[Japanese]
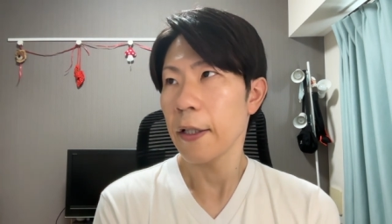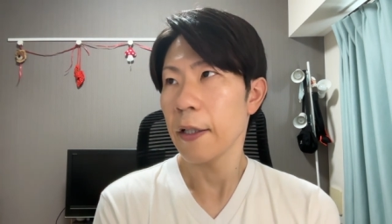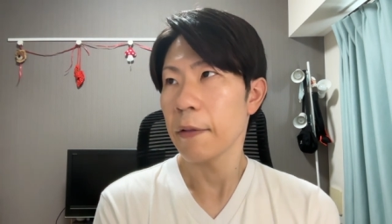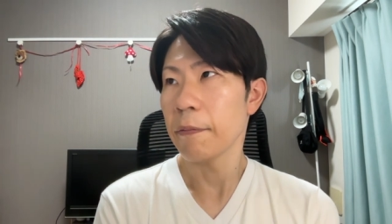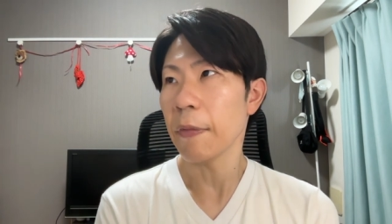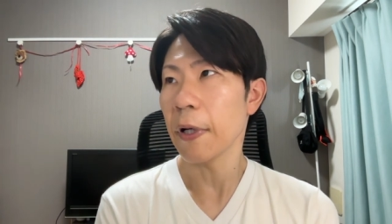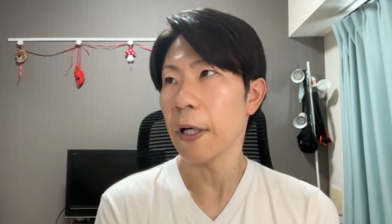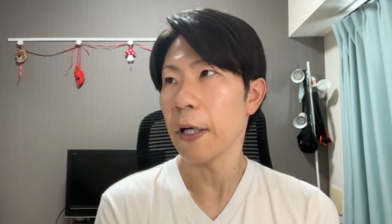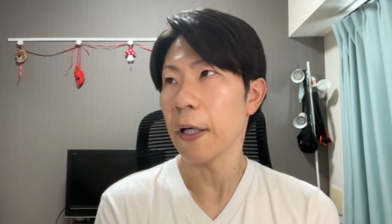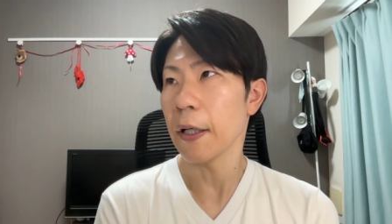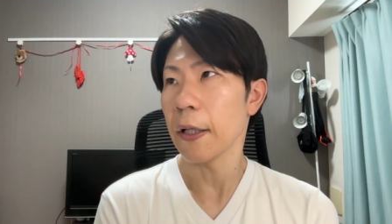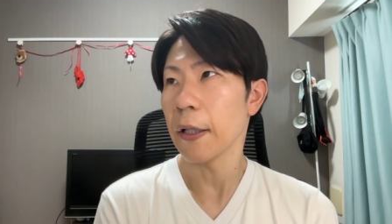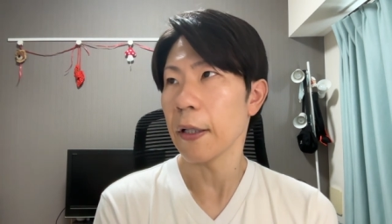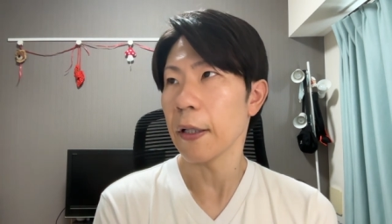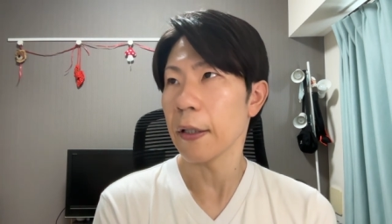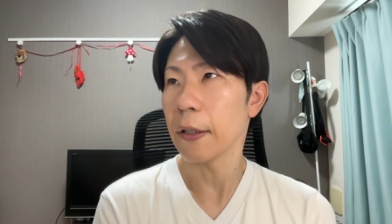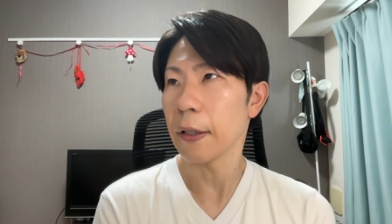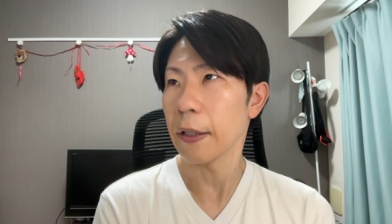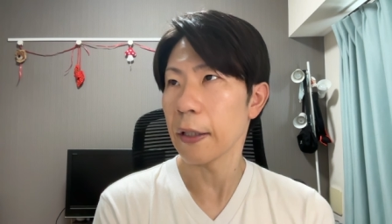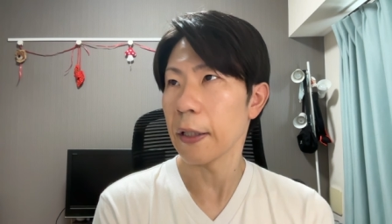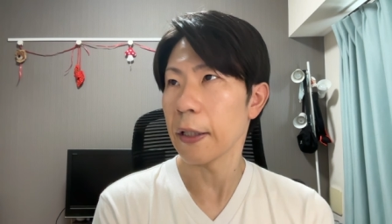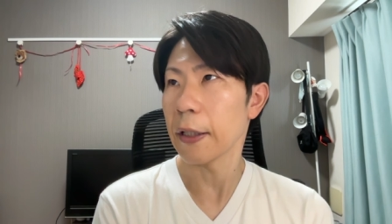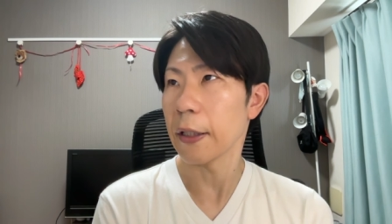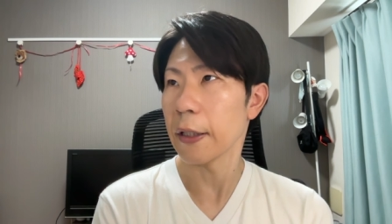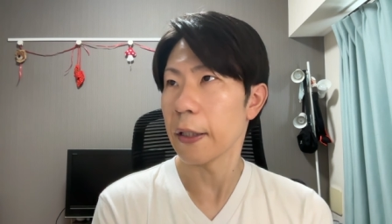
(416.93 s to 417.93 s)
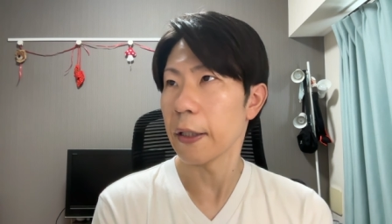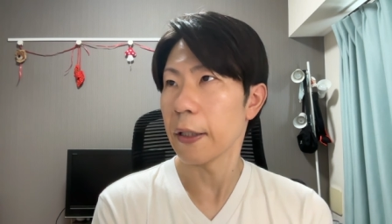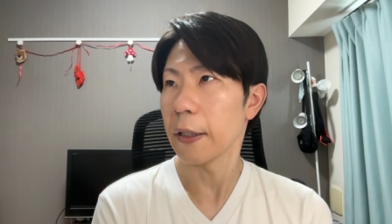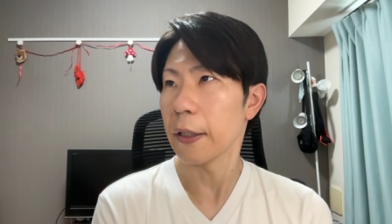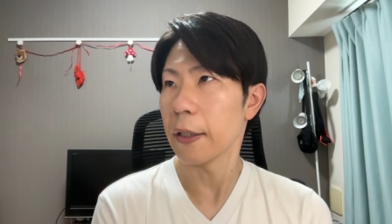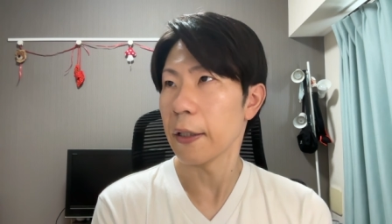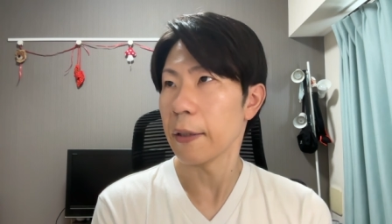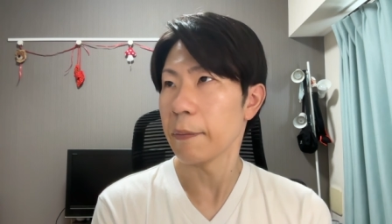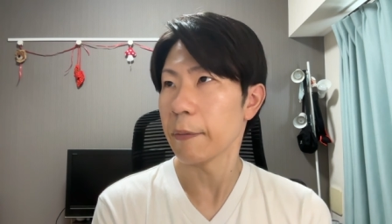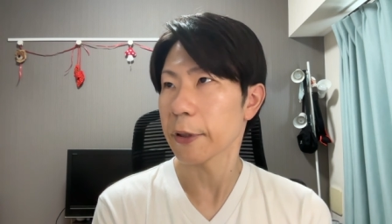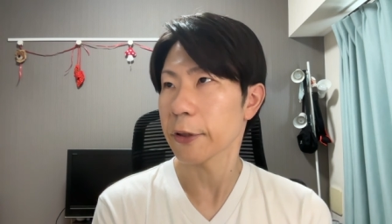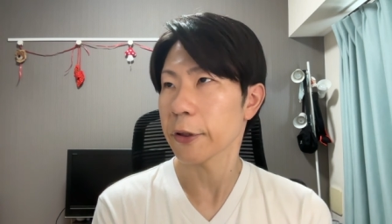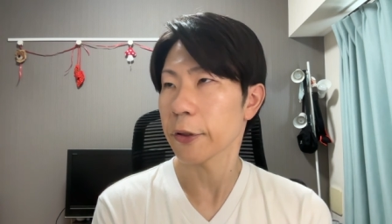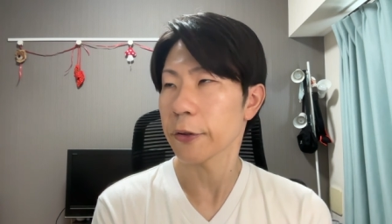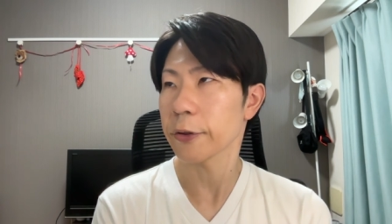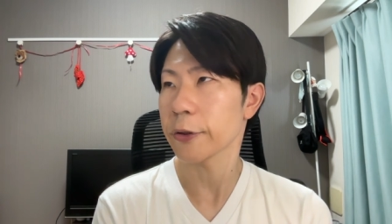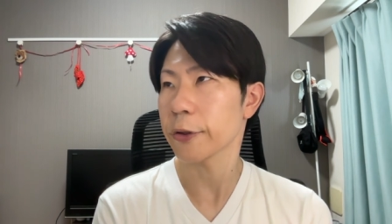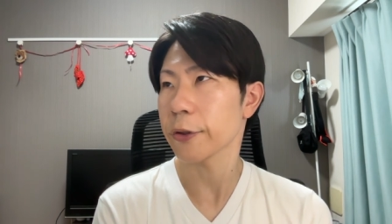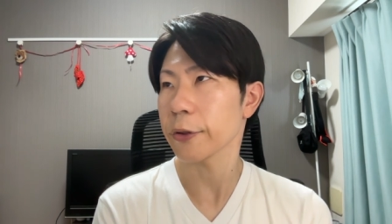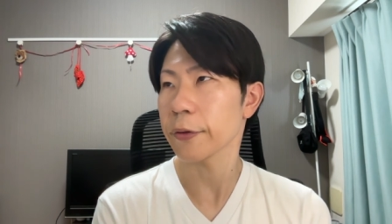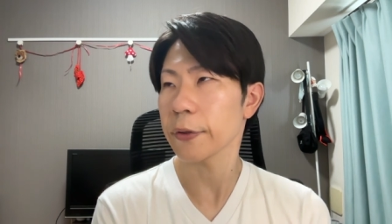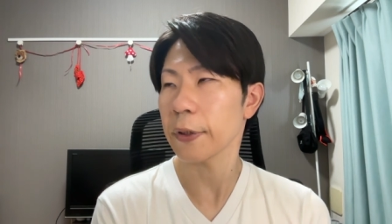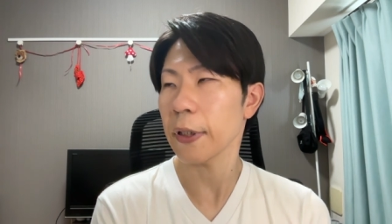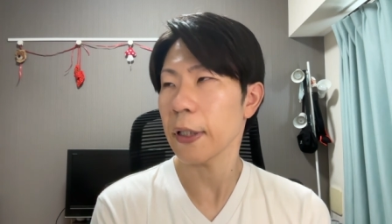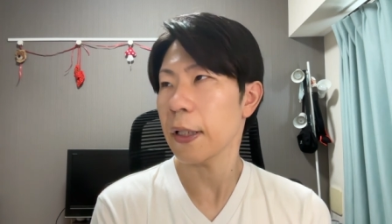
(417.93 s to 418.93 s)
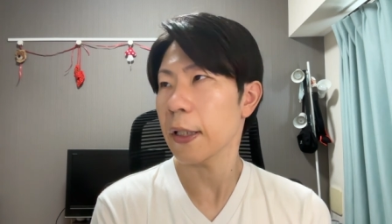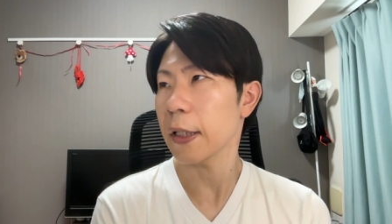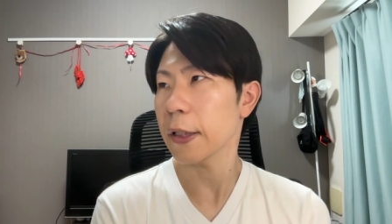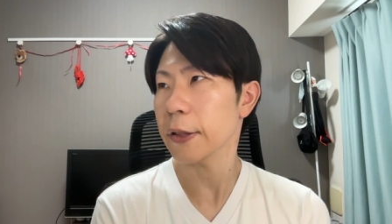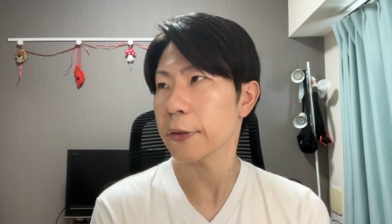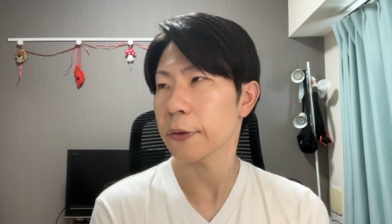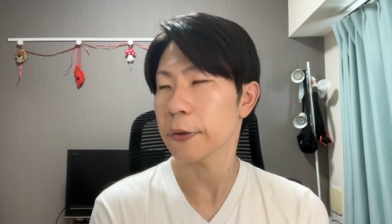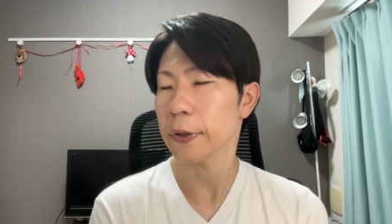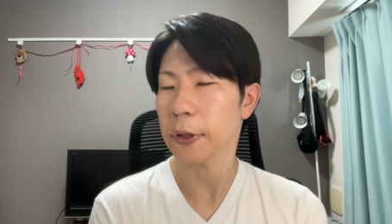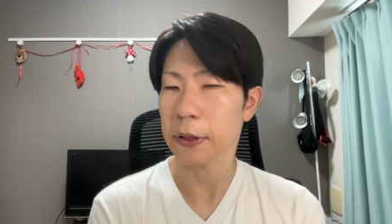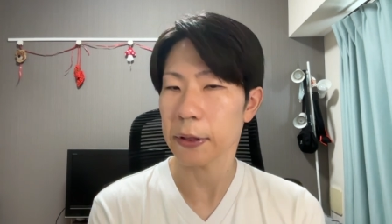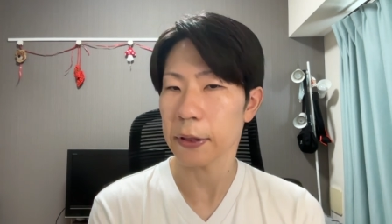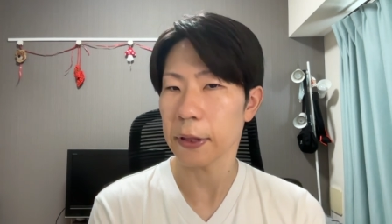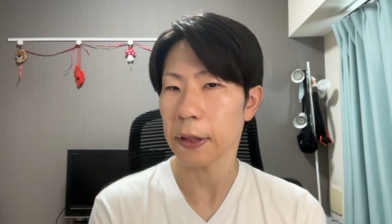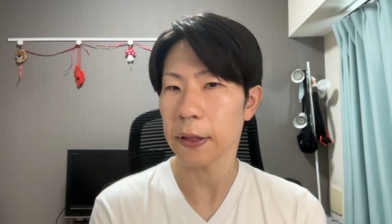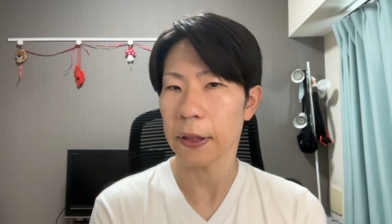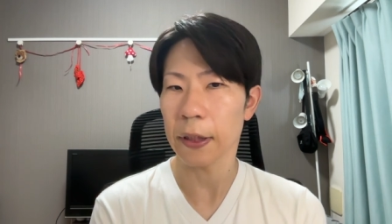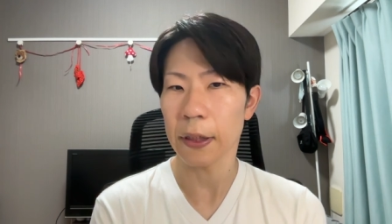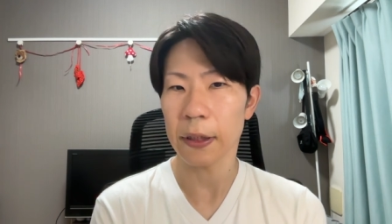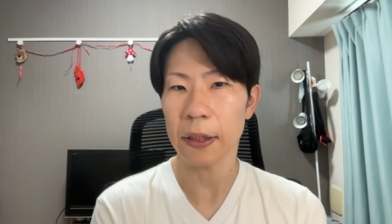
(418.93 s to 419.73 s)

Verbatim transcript: まあ、えー、まあ、率直な話をさせていた